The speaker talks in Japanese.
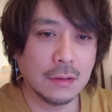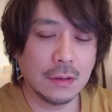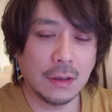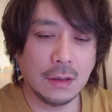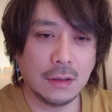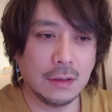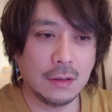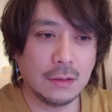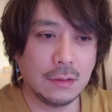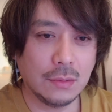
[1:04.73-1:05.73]

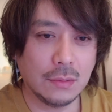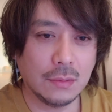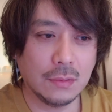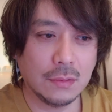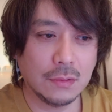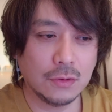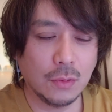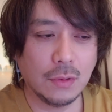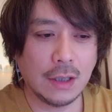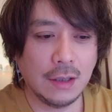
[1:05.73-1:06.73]
えー、と、
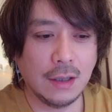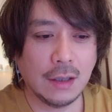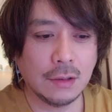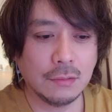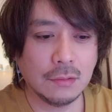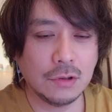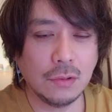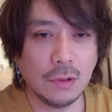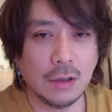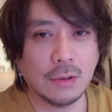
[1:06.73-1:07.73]
そうだね、あの、
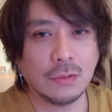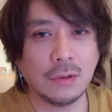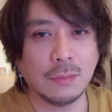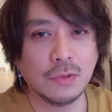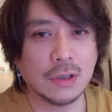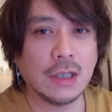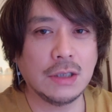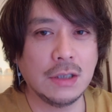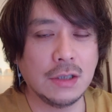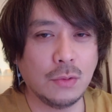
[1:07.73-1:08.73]
ストーリーはそんな難
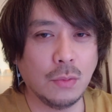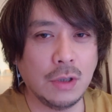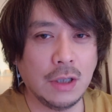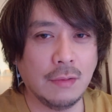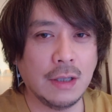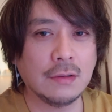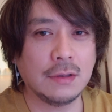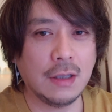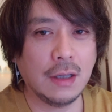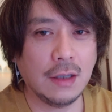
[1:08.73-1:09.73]
しいストーリーではなく
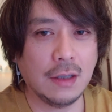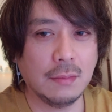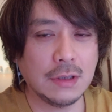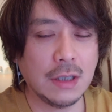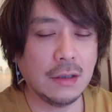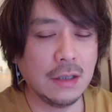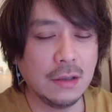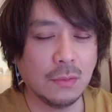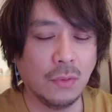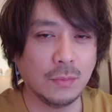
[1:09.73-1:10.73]
て、3
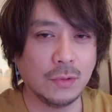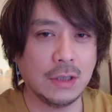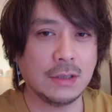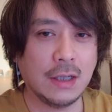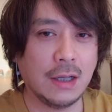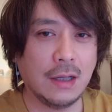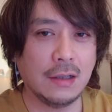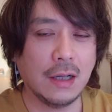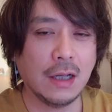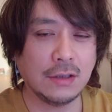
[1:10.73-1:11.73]
人のホームですが
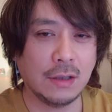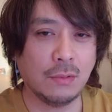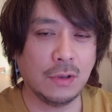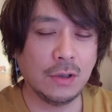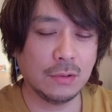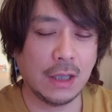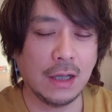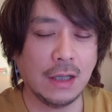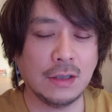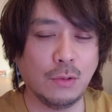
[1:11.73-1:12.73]
赤ちゃんを、拾った
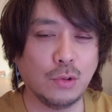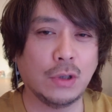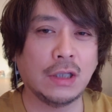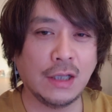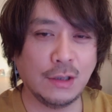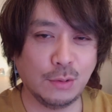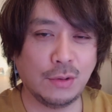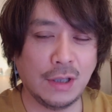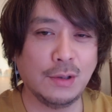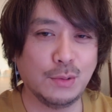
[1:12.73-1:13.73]
赤ちゃんを育てていくっていう、